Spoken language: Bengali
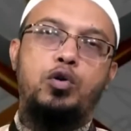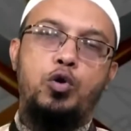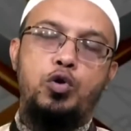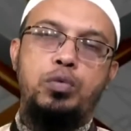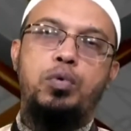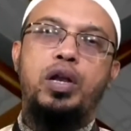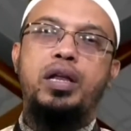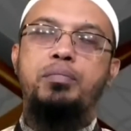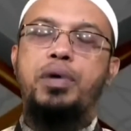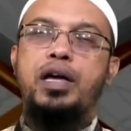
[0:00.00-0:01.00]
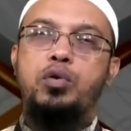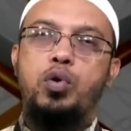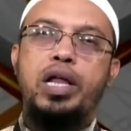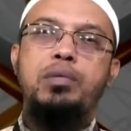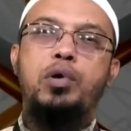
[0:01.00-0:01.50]
কনুই বলেন পায়ের
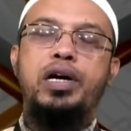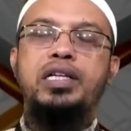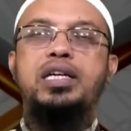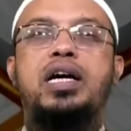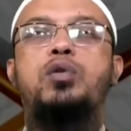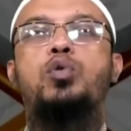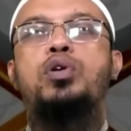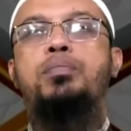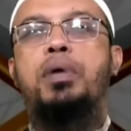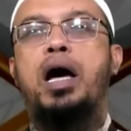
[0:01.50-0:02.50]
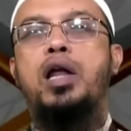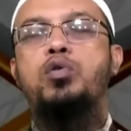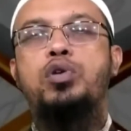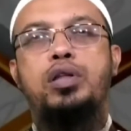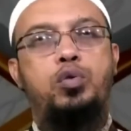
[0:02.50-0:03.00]
গোড়ালি বলেন জায়গাগুলোকে
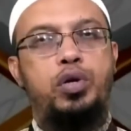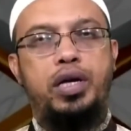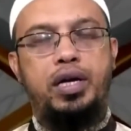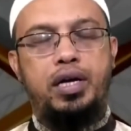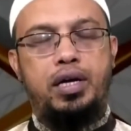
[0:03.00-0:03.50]
ভালো করে ধুয়ে